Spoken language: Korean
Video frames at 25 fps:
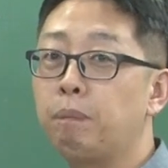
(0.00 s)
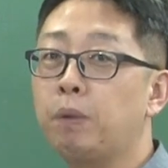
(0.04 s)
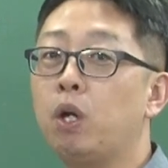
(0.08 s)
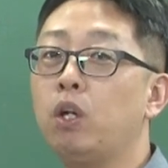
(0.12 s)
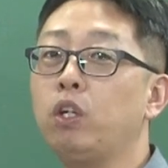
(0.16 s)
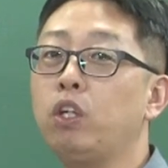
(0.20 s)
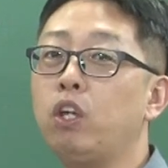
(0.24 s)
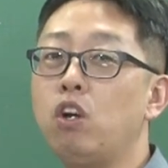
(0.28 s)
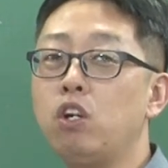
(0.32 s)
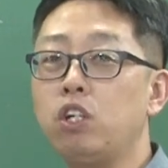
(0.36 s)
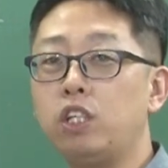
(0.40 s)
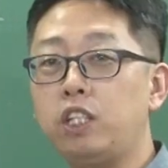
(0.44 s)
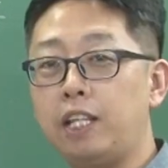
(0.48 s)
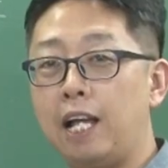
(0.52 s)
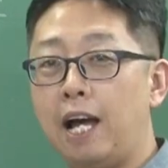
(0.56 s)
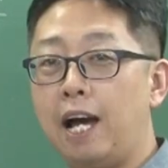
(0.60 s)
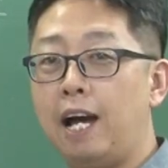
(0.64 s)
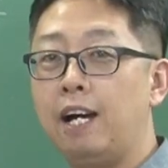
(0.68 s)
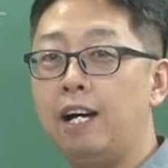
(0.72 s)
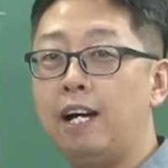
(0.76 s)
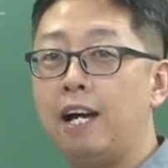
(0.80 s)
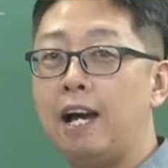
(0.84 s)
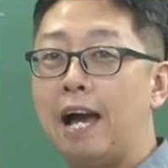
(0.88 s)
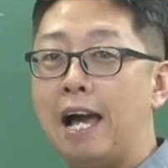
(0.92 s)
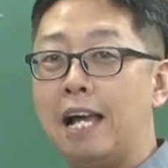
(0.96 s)

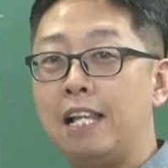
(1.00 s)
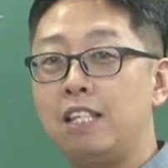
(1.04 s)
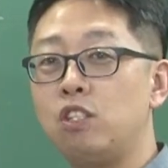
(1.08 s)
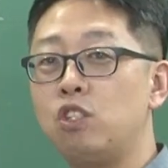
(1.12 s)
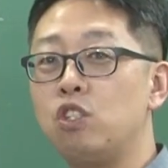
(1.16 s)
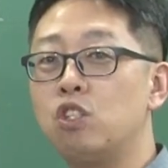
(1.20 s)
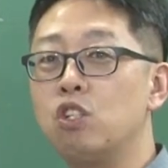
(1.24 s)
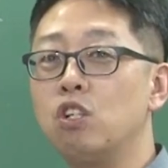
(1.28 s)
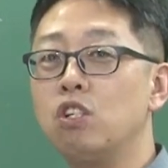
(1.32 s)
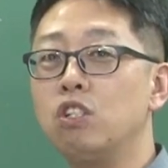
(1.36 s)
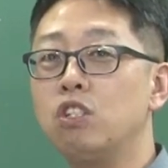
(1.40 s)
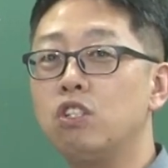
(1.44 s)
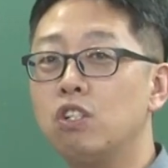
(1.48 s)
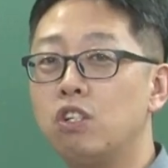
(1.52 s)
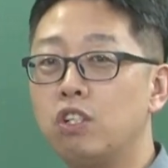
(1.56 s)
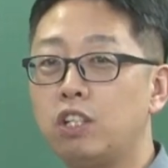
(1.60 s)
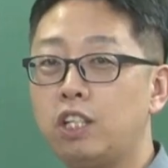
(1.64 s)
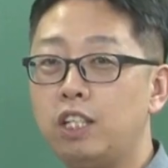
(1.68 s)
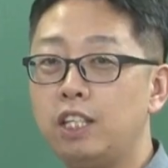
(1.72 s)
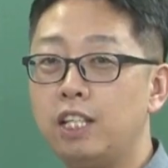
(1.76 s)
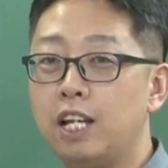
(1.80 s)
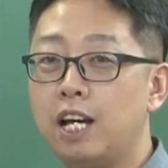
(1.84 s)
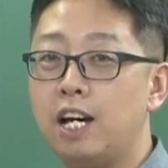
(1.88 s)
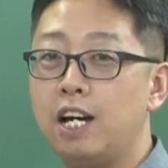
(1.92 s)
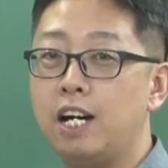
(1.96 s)
평형이다,
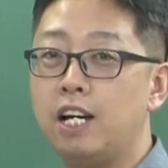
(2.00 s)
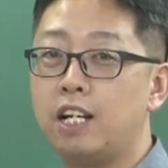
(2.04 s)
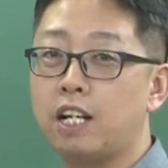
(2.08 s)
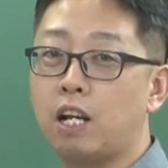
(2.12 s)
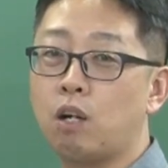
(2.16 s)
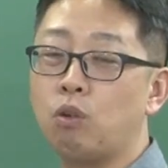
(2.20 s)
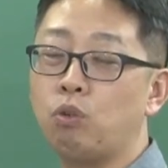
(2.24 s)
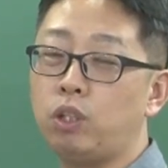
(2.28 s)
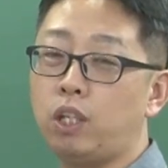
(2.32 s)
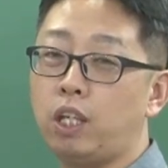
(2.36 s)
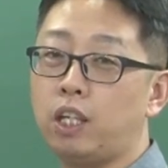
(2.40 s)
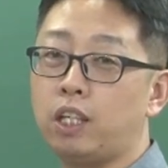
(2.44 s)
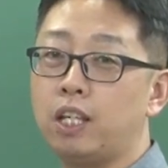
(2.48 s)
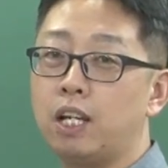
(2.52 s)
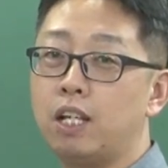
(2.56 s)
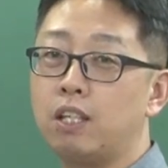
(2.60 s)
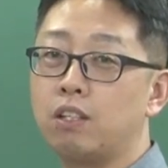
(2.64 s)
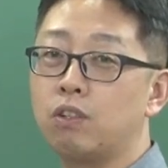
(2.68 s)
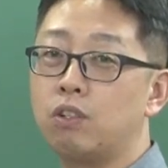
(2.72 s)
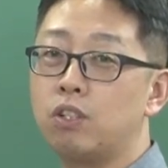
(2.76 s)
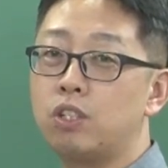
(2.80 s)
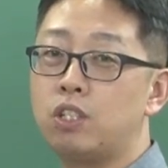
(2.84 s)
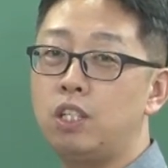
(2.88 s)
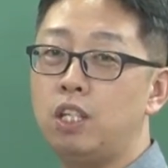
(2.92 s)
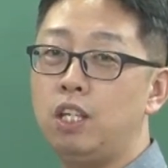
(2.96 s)
안정적이다 라고
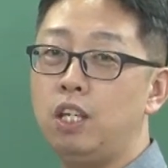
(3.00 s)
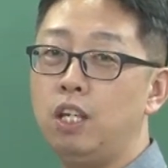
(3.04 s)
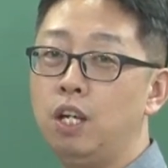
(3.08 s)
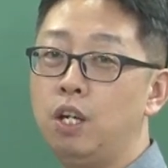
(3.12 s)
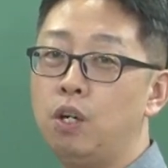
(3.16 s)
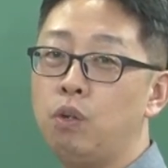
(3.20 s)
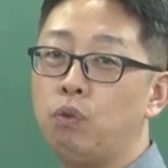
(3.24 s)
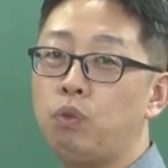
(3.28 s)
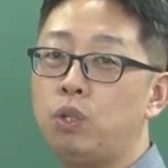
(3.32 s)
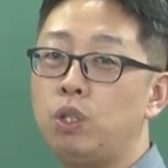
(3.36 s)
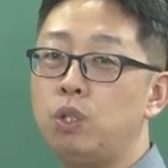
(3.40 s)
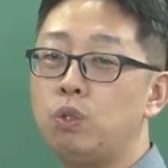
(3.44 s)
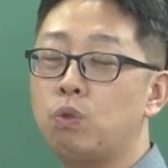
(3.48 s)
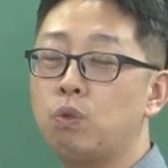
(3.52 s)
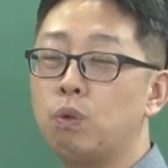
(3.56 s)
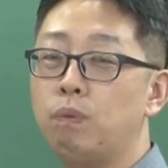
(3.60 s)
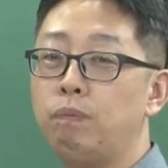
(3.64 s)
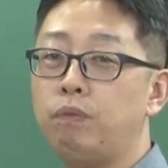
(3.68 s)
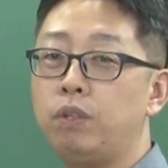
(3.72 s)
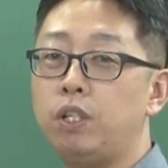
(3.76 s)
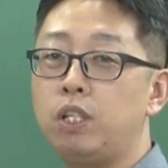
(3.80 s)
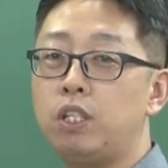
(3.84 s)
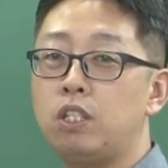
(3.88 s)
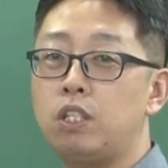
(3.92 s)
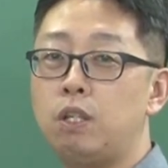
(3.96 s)
얘기하는 것이
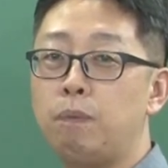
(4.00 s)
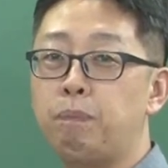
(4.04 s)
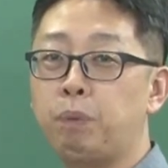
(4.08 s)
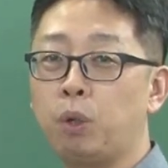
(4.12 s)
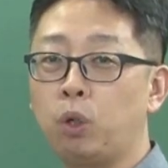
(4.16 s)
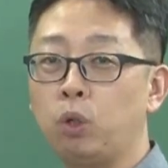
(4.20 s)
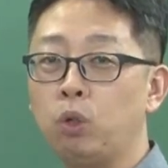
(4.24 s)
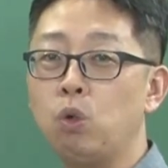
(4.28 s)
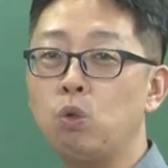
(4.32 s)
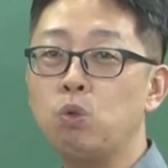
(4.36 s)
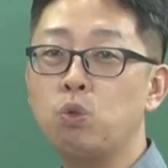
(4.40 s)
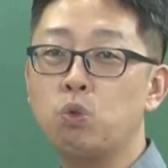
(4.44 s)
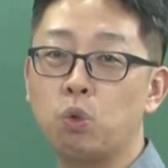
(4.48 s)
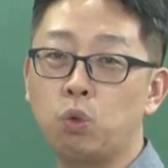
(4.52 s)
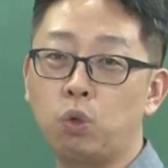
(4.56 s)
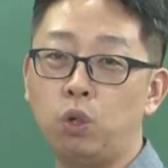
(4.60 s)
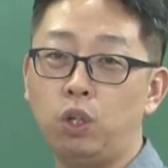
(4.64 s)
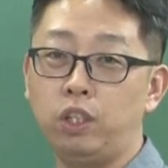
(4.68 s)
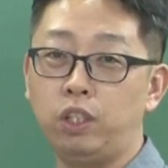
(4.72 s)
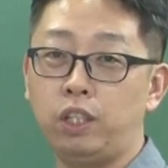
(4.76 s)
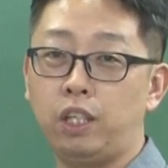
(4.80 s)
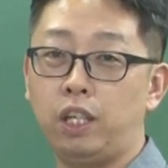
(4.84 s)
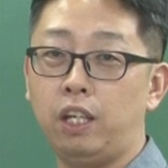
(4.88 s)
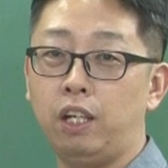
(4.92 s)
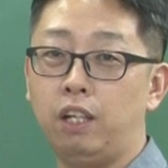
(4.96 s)
휘스톤 브릿지 평형
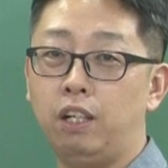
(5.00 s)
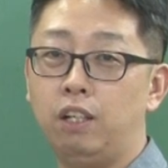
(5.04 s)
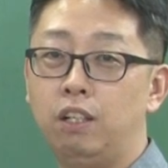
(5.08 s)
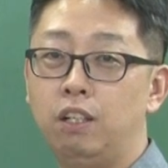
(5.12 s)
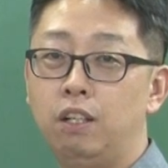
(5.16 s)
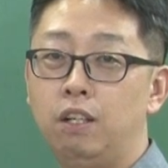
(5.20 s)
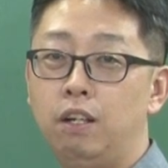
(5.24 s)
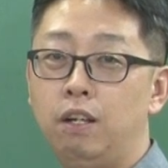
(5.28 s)
조건이에요.